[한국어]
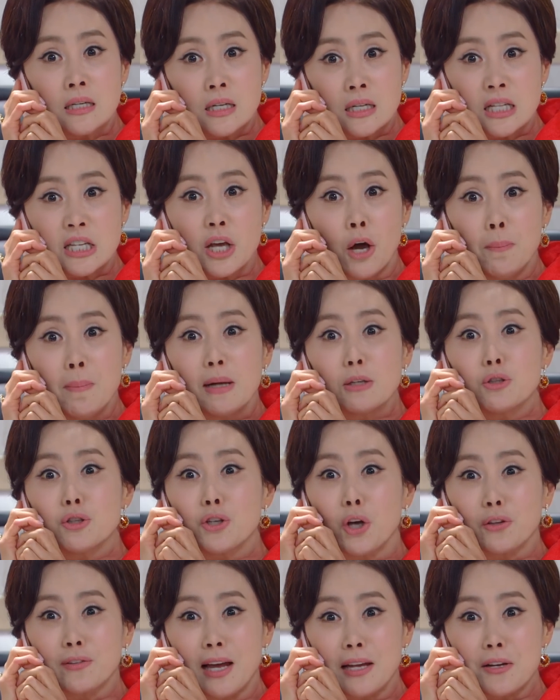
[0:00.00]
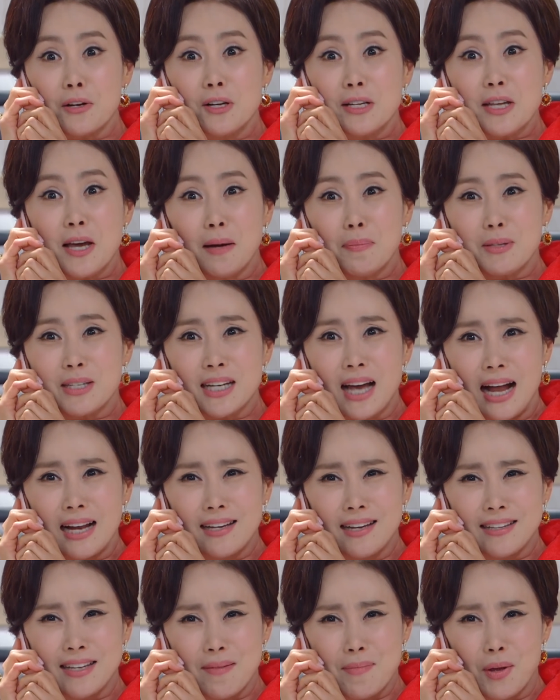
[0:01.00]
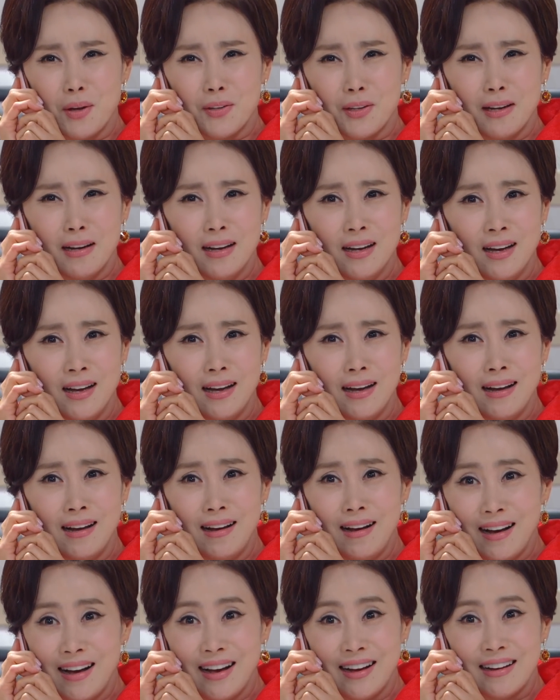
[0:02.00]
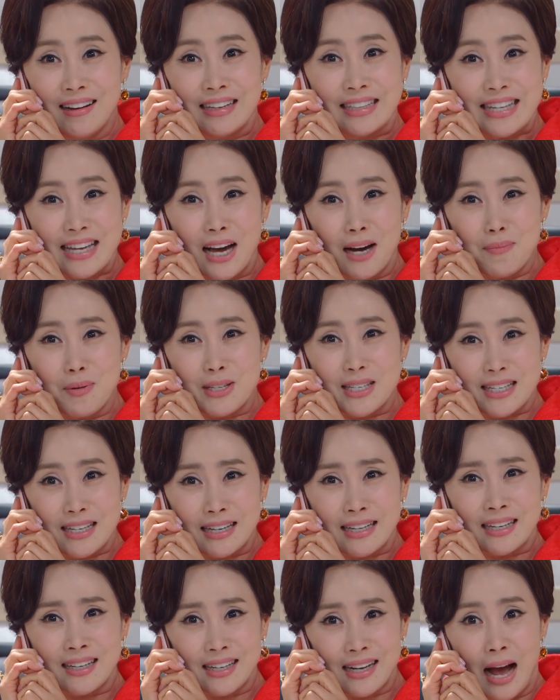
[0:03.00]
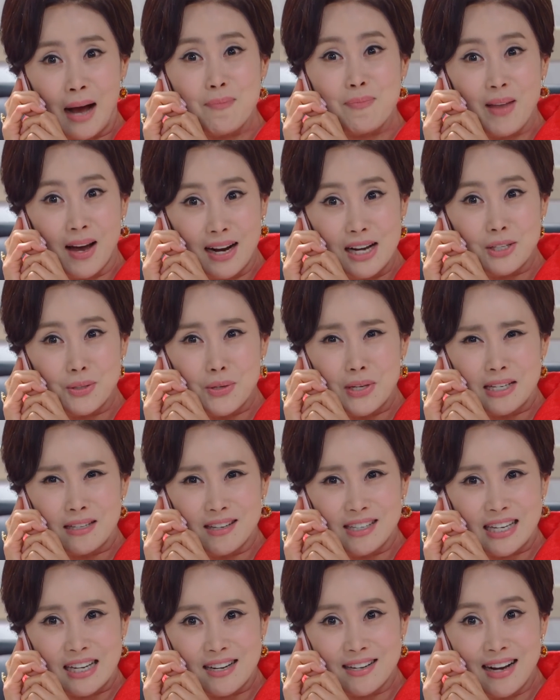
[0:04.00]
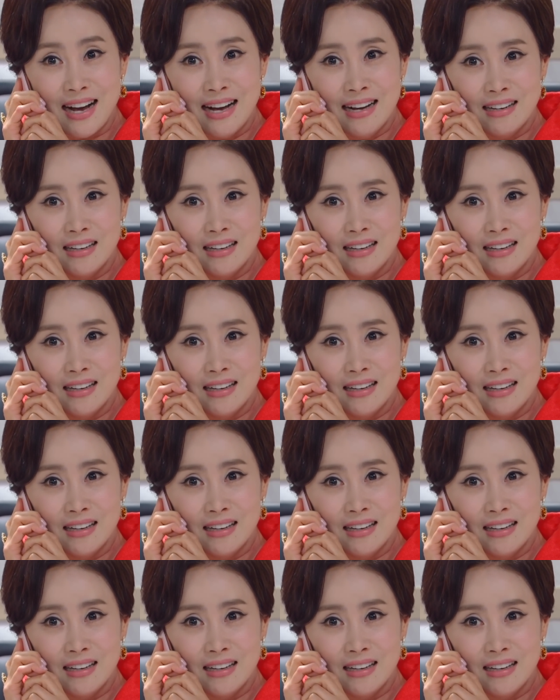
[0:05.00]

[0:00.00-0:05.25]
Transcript: 네 엄마를 죽였다는 걸 네 아버지가 알게 되면 네 아버지 감당할 수 있으실까?